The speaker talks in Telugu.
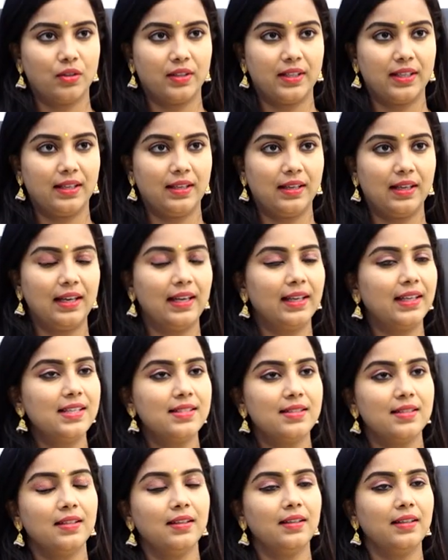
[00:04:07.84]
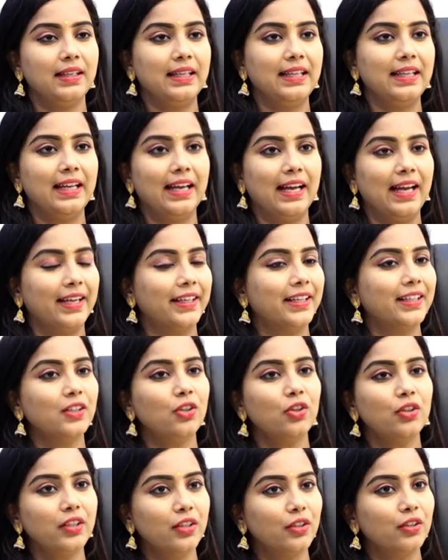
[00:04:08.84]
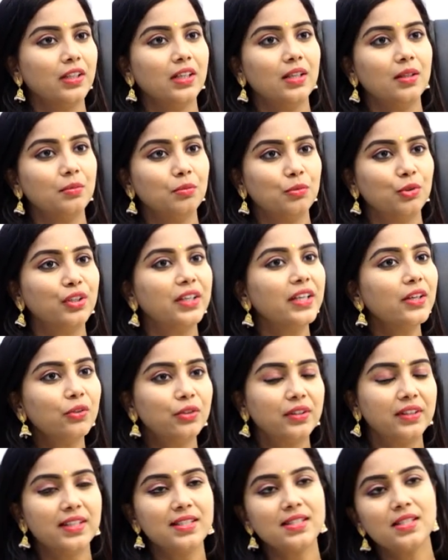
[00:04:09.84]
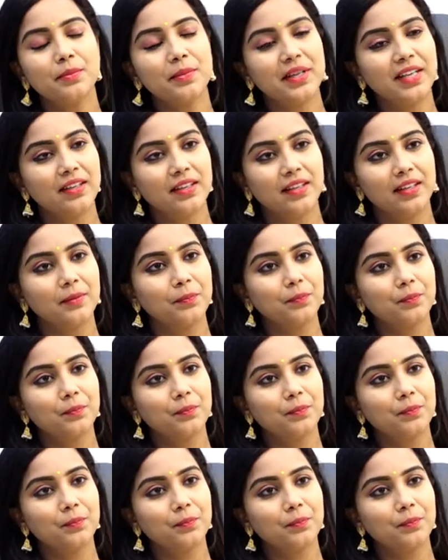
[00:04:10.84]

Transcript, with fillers: ఓకే అలాగే సార్ ఈ హ్యాకథాన్ యొక్క ముఖ్య ఉద్దేశం ఏంటి